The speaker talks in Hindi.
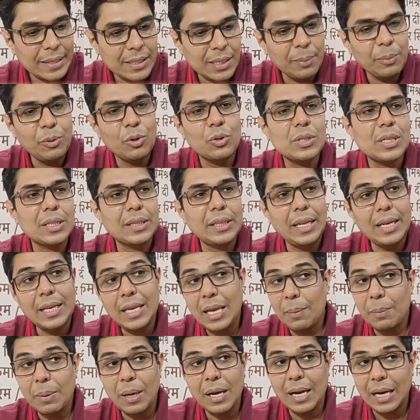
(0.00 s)
ऐसा भी हो सकता है ना
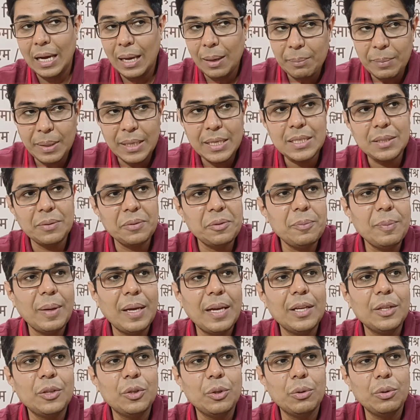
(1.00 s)
कि आपका काम नहीं समझ
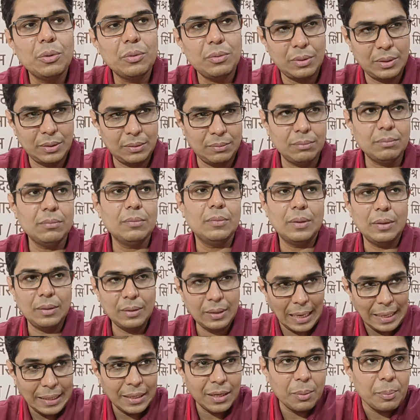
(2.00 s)
में आया तो
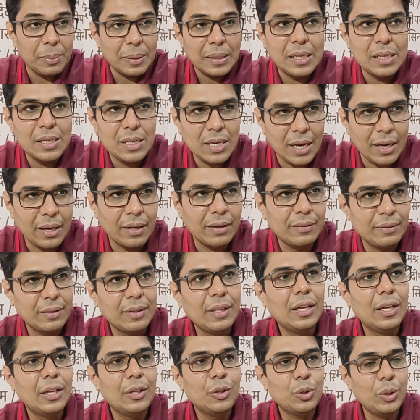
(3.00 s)
राइटर बदल जाए
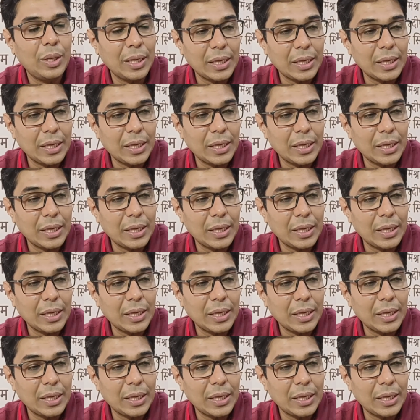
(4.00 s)
हम्म।